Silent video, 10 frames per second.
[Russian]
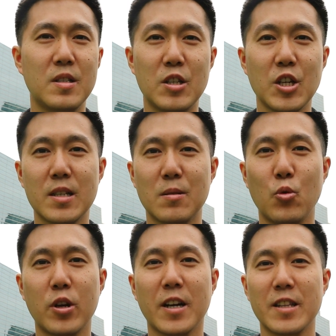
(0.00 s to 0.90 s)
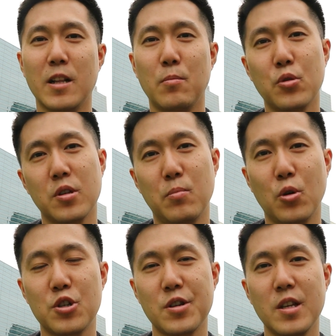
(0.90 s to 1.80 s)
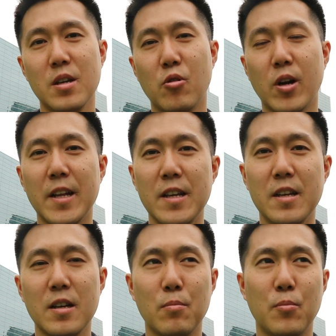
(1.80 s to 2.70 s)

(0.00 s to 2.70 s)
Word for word: Сейчас мой канал будет больше не о Корее,